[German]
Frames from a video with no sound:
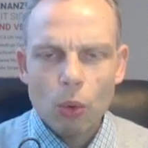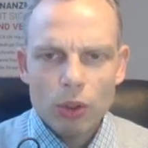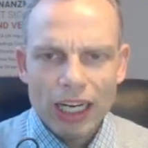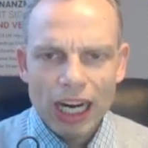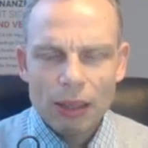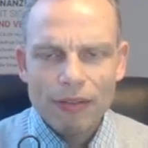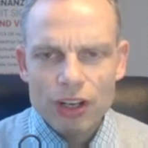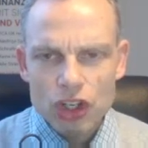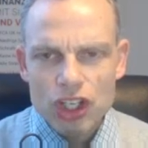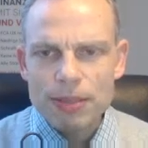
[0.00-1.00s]
oder aber wir
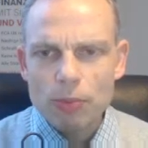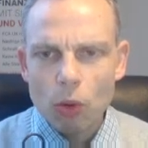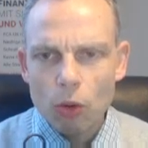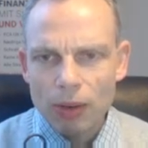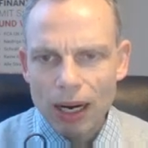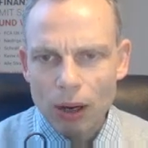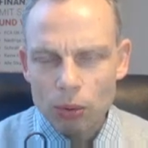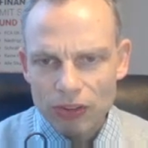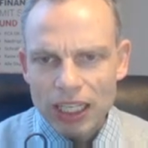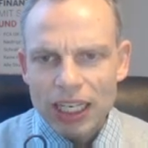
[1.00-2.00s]
schieben oben raus.